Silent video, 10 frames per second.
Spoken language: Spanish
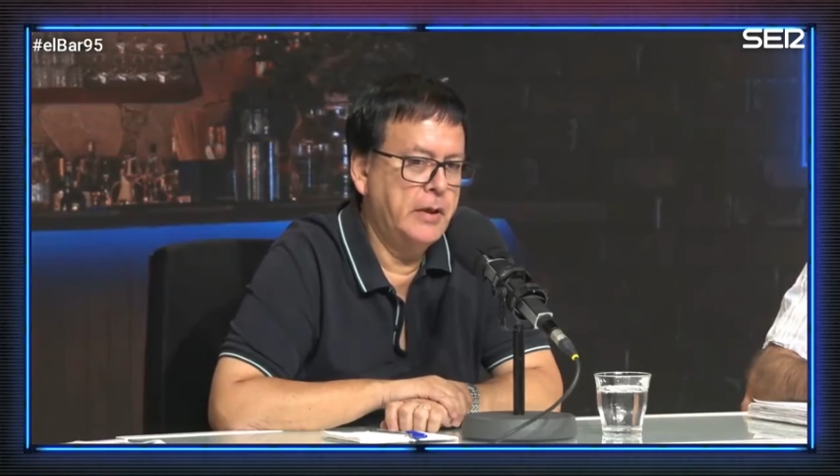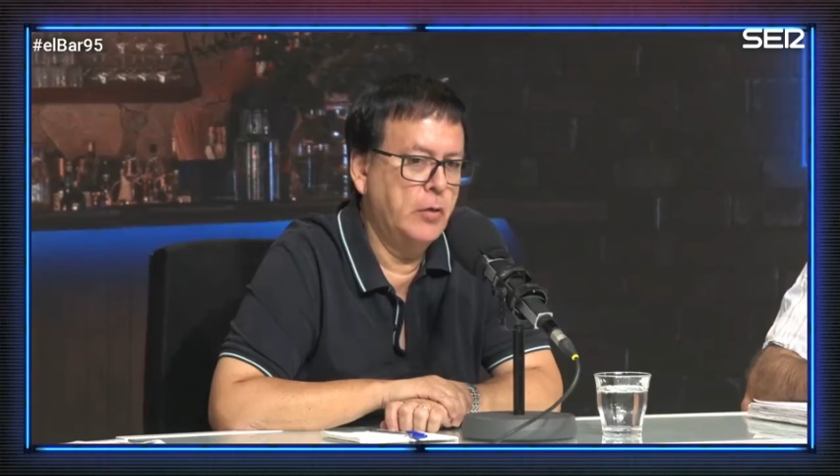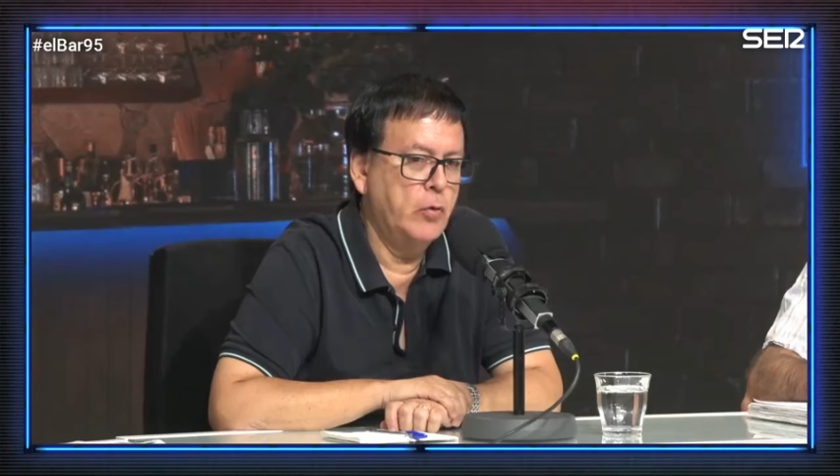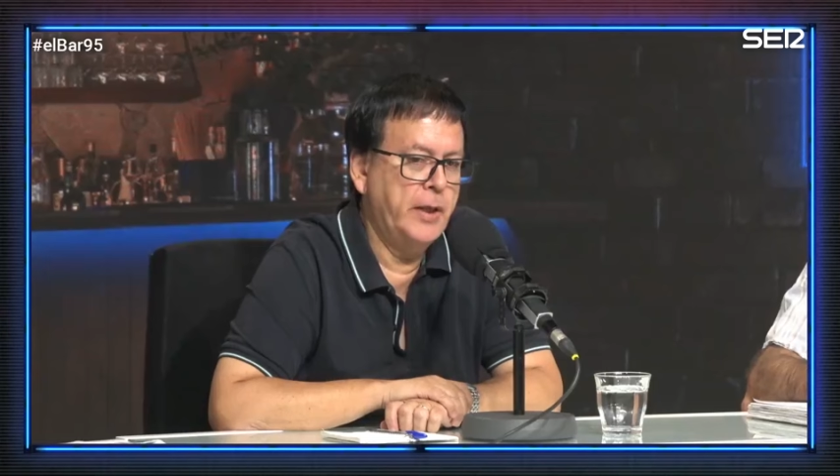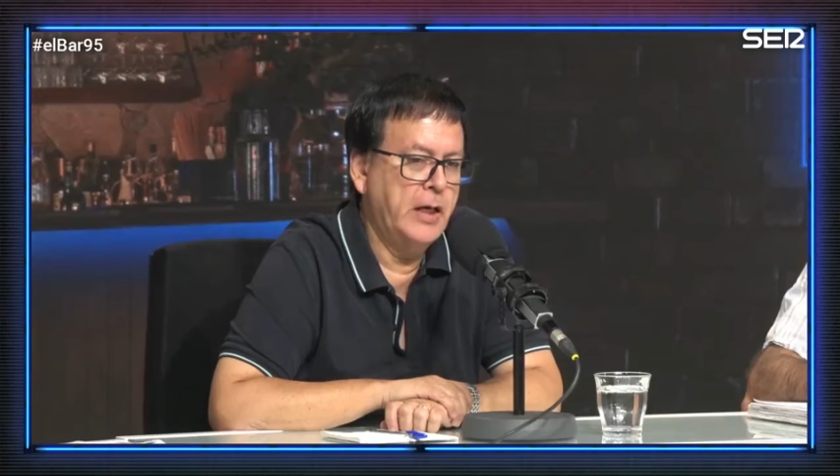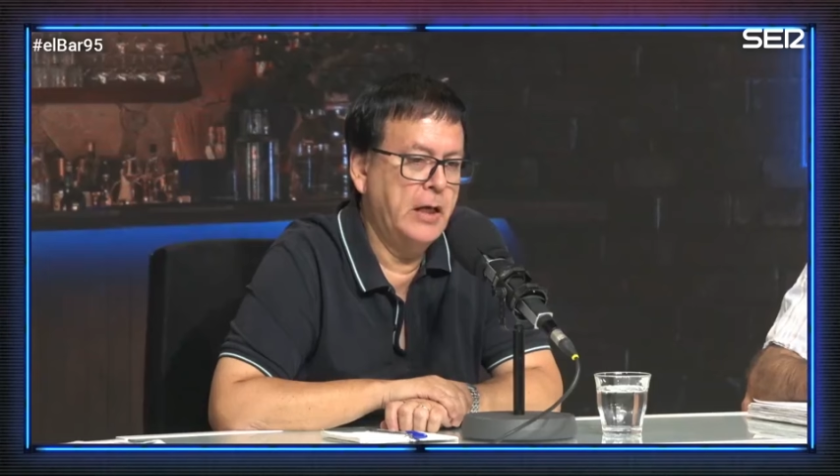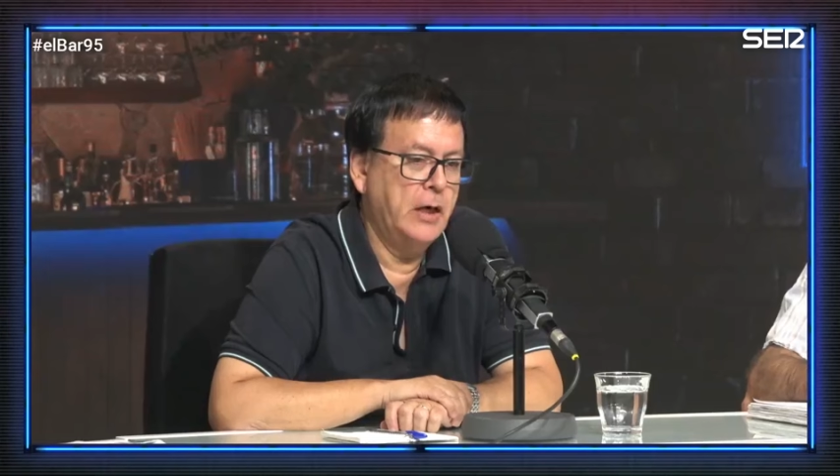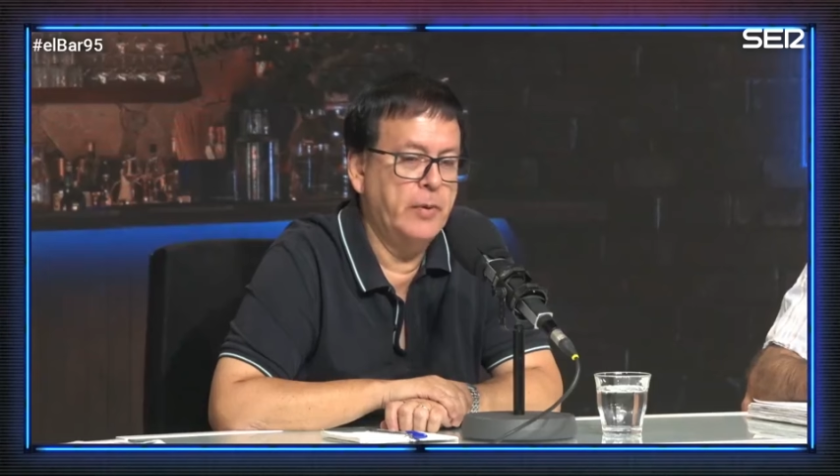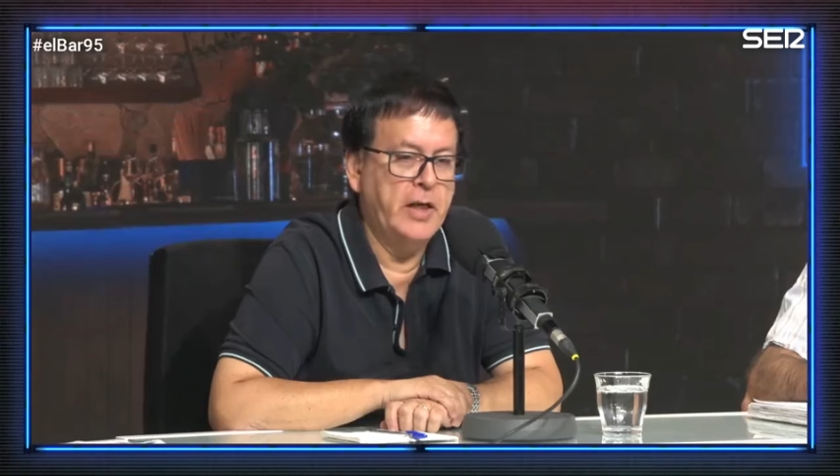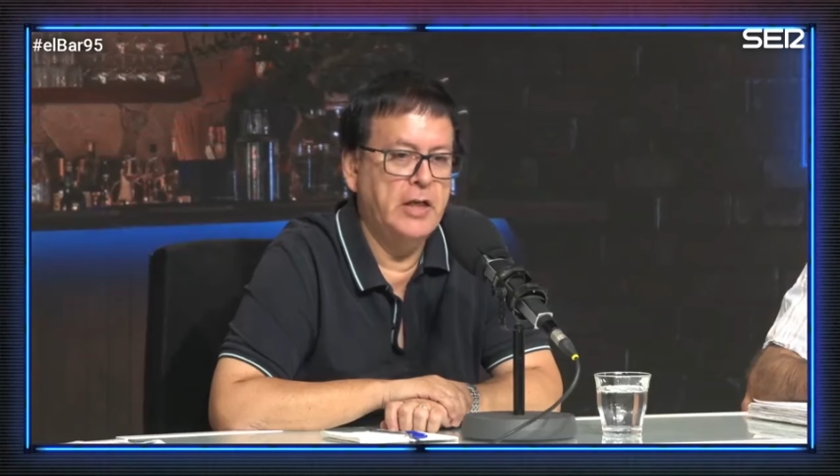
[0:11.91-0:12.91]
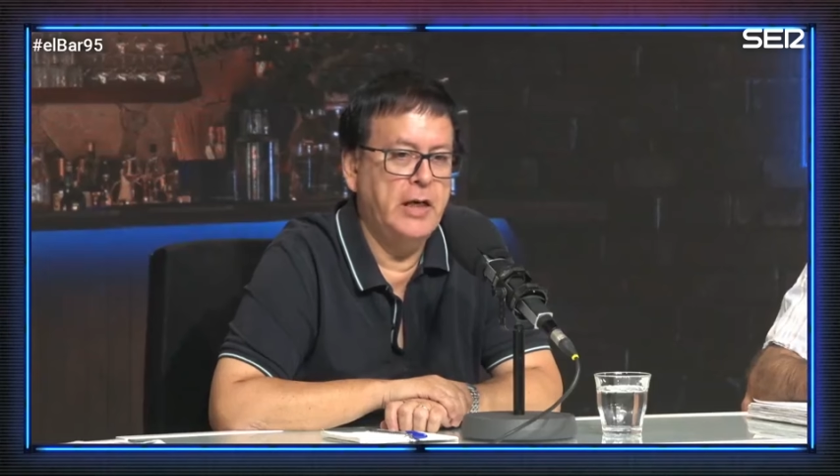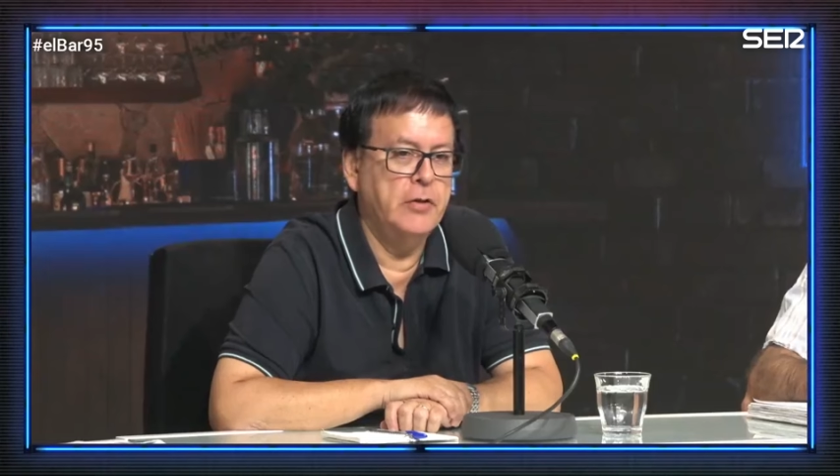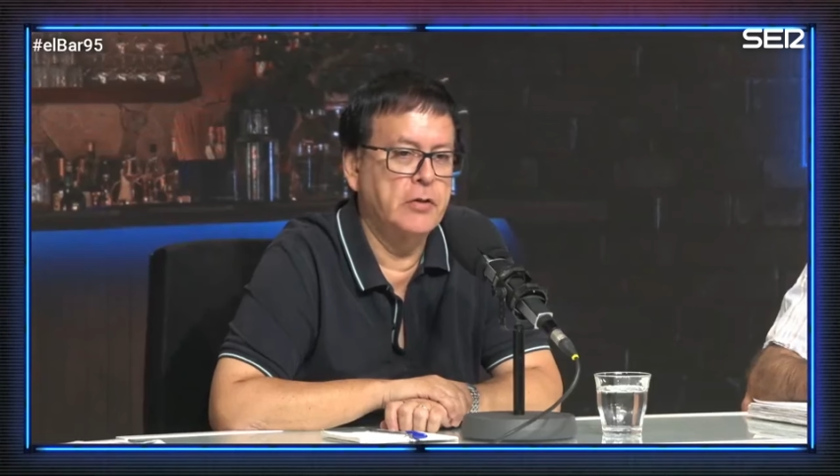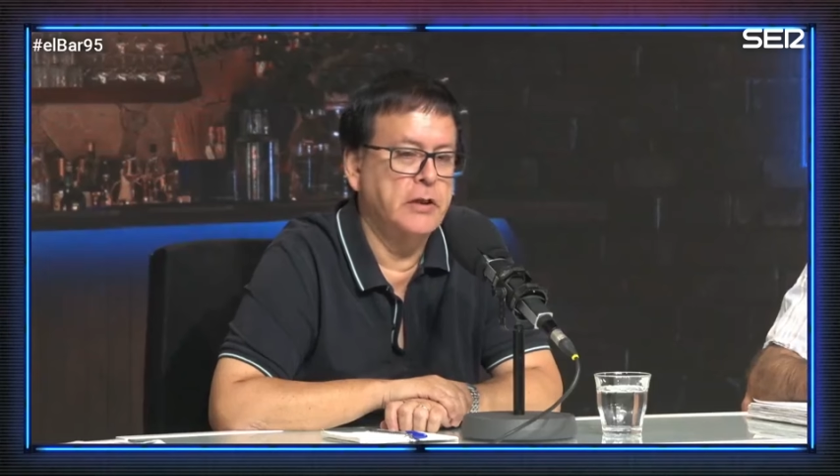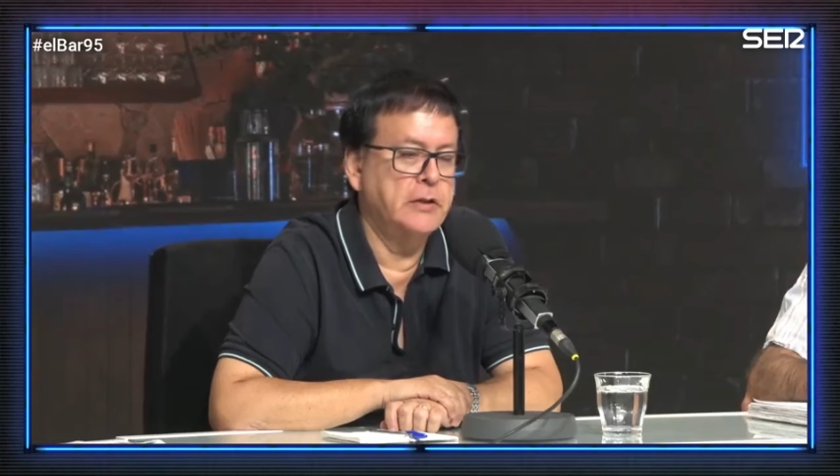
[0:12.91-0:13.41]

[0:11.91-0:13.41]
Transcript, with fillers: recuperar a los brasileños que